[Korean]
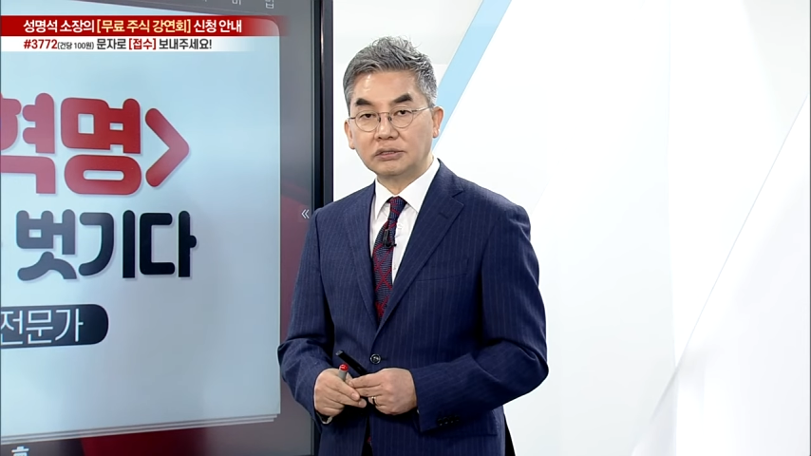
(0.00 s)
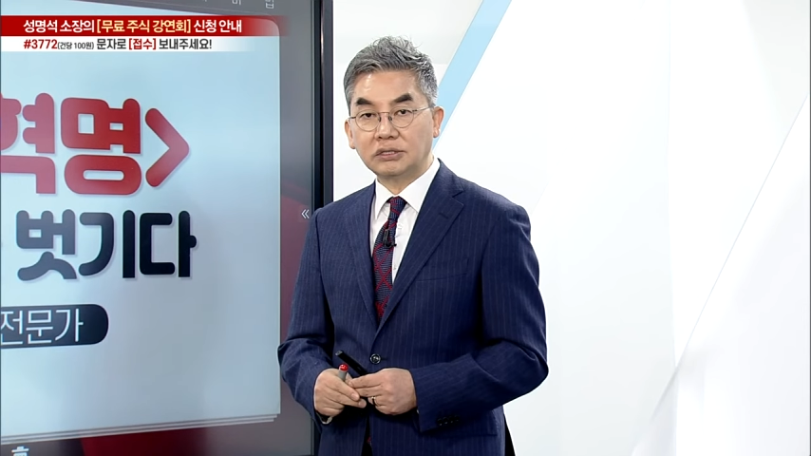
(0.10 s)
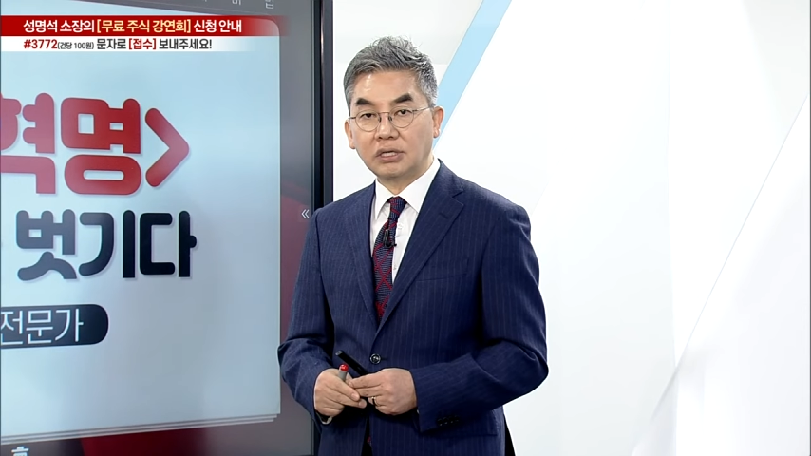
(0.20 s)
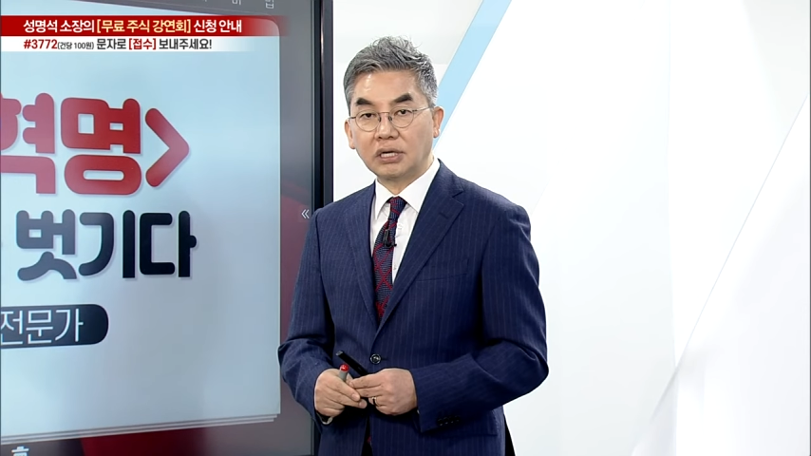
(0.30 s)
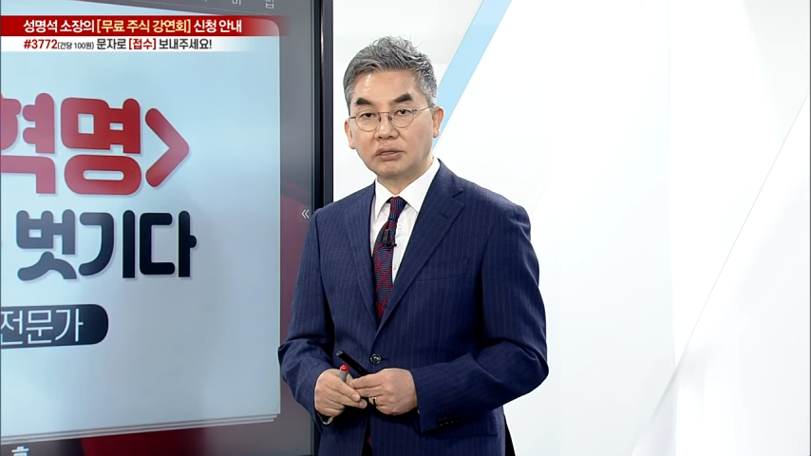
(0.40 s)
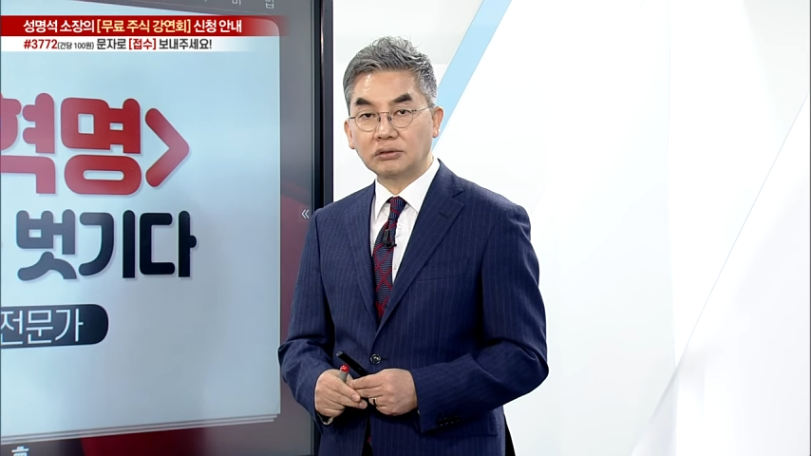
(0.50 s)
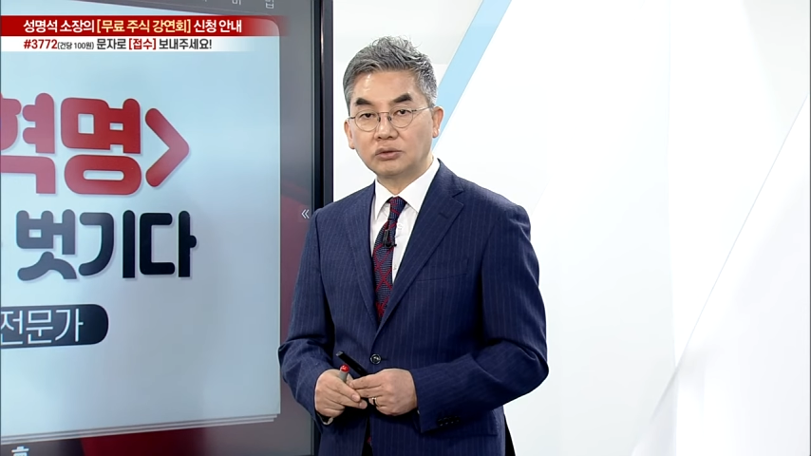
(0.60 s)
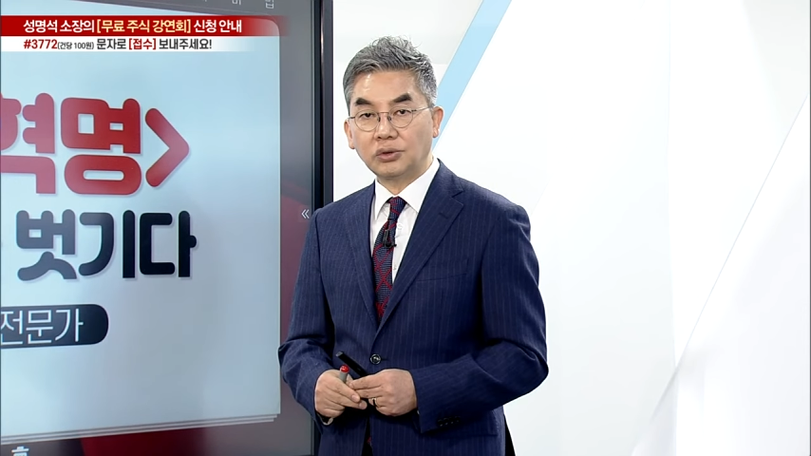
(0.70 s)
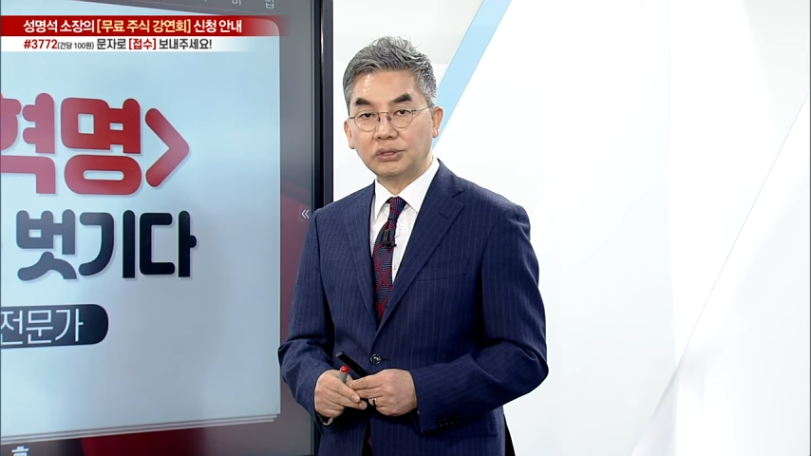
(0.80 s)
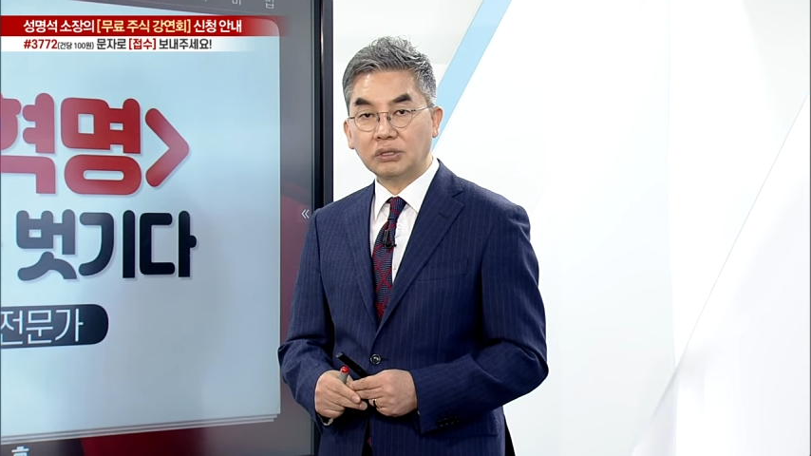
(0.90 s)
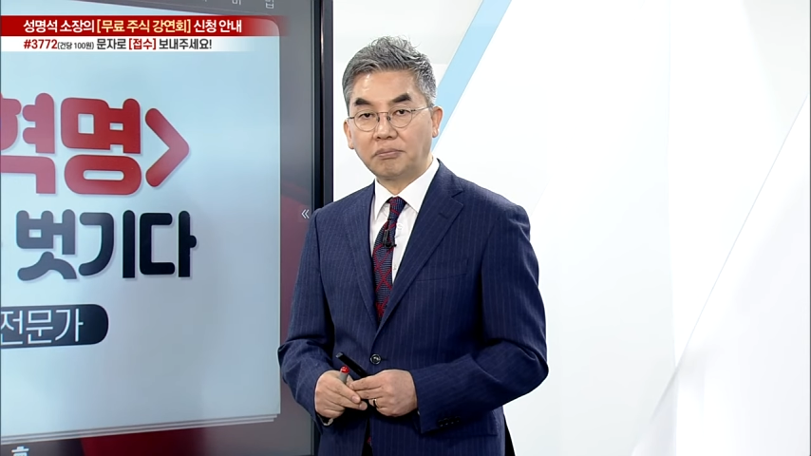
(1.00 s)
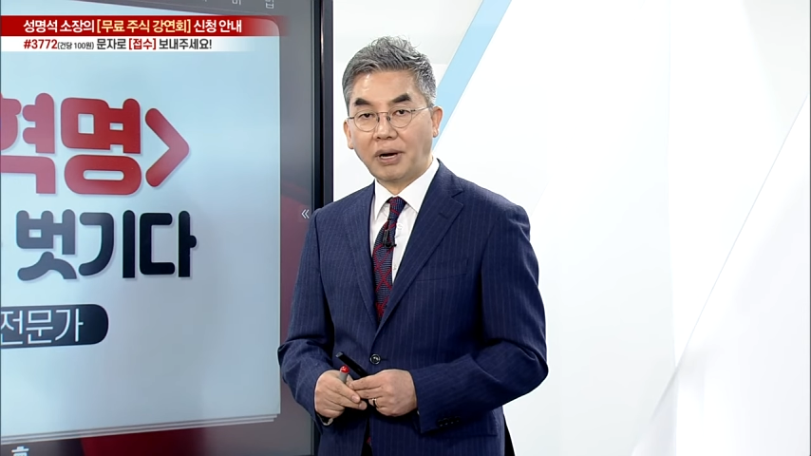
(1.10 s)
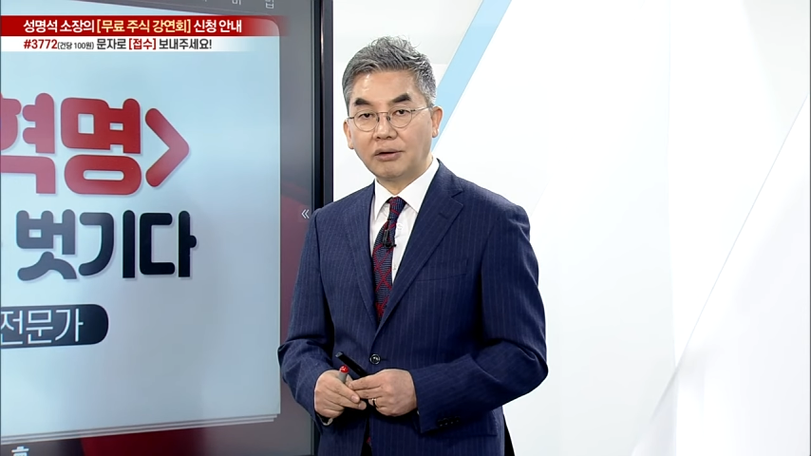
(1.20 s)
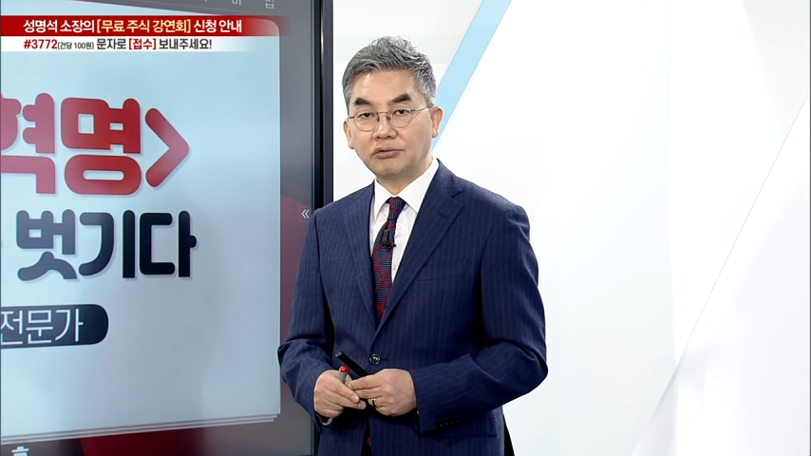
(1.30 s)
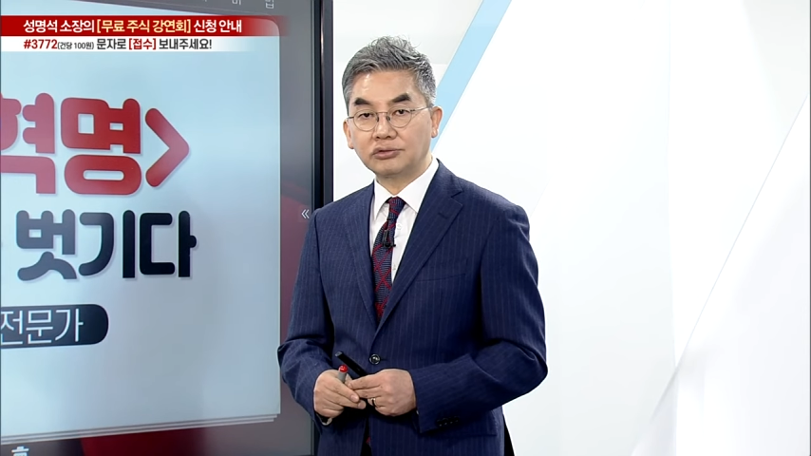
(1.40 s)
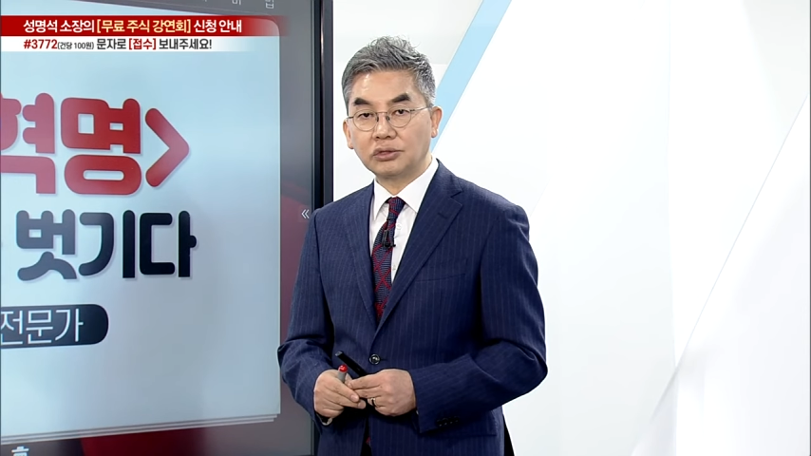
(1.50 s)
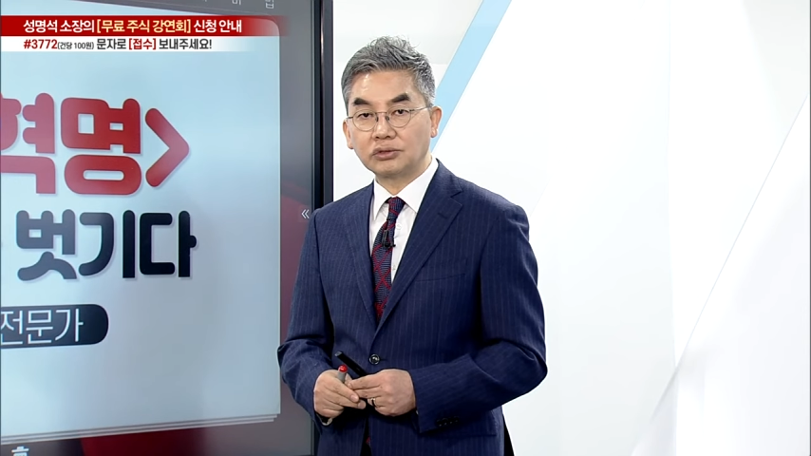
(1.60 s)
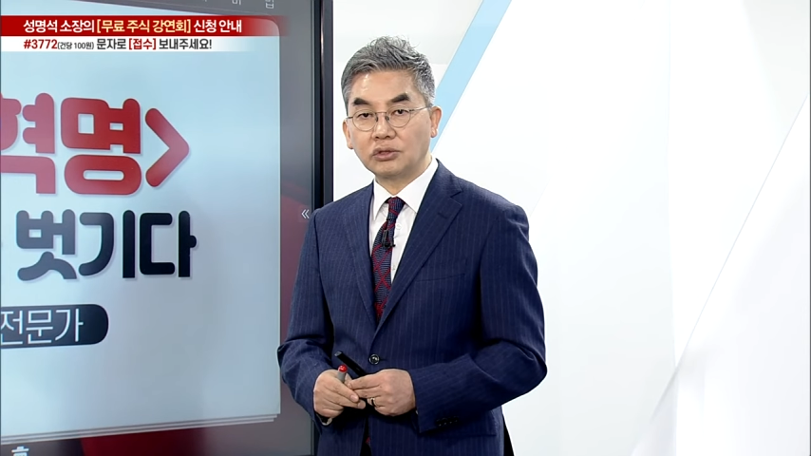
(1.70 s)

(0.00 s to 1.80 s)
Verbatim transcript: 진행했던 소위 이제 방구석